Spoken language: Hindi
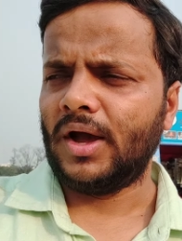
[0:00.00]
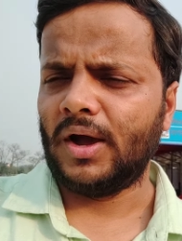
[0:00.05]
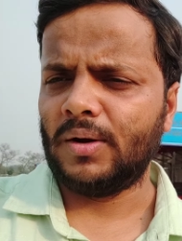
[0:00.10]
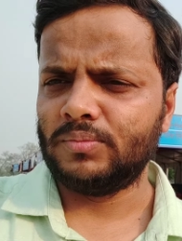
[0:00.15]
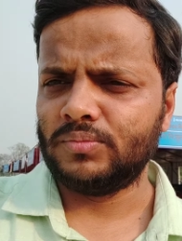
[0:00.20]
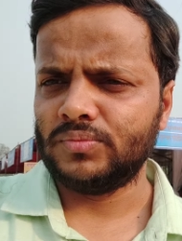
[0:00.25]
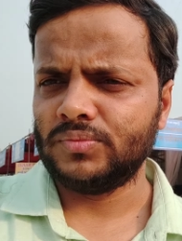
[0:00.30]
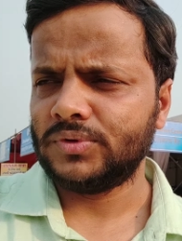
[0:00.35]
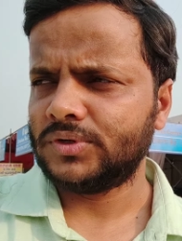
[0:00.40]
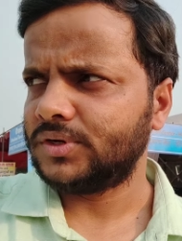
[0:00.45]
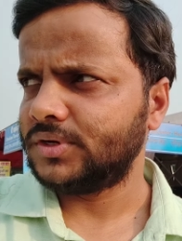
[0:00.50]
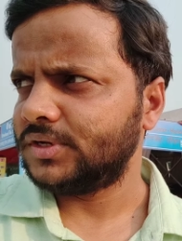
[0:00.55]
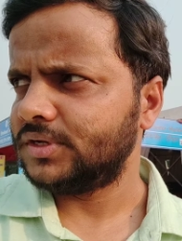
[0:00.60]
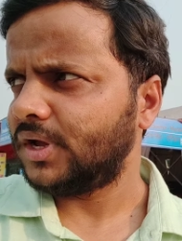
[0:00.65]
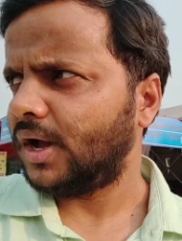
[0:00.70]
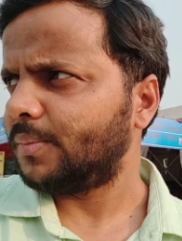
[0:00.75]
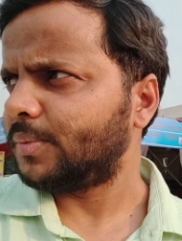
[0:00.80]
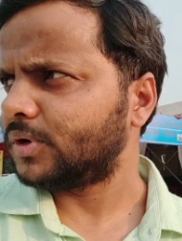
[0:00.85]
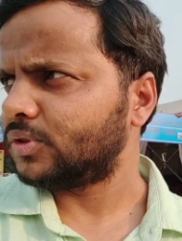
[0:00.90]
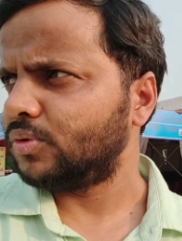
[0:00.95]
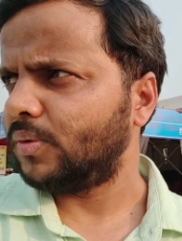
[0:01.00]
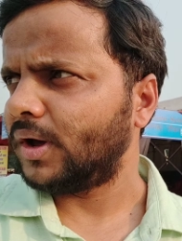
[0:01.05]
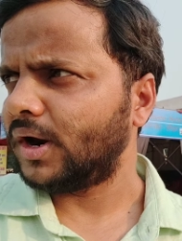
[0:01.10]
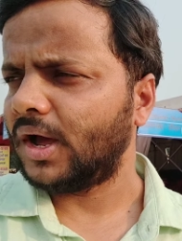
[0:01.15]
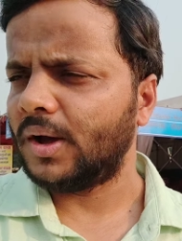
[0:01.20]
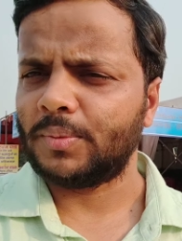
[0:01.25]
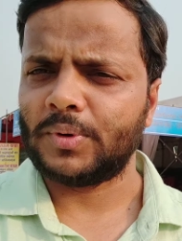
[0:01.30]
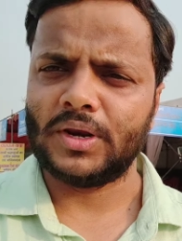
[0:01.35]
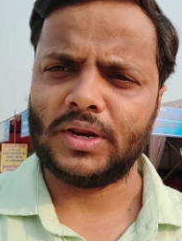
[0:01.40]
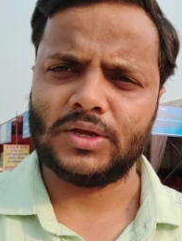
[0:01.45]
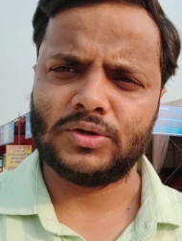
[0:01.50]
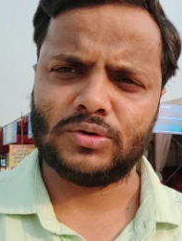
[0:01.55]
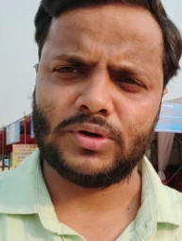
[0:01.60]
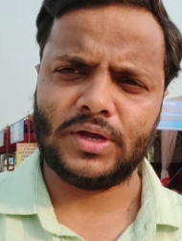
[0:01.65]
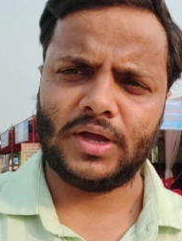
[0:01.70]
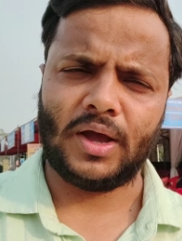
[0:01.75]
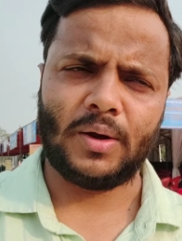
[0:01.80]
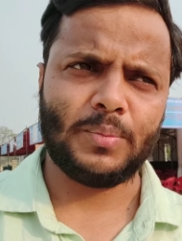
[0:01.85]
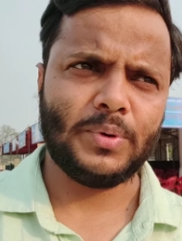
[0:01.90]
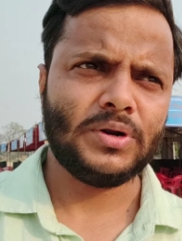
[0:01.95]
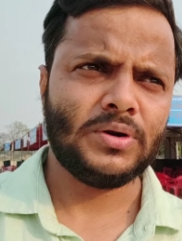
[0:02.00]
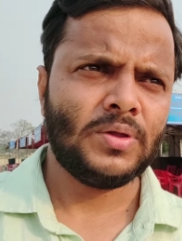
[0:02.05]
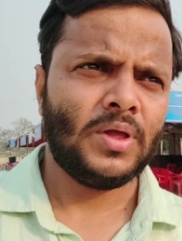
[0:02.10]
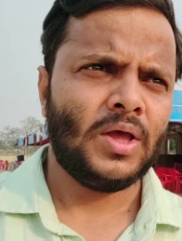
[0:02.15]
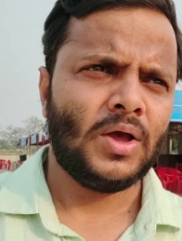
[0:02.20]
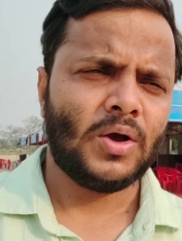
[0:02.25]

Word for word: हम यहाँ पर दोबारा आपके लिए जो है यहाँ पर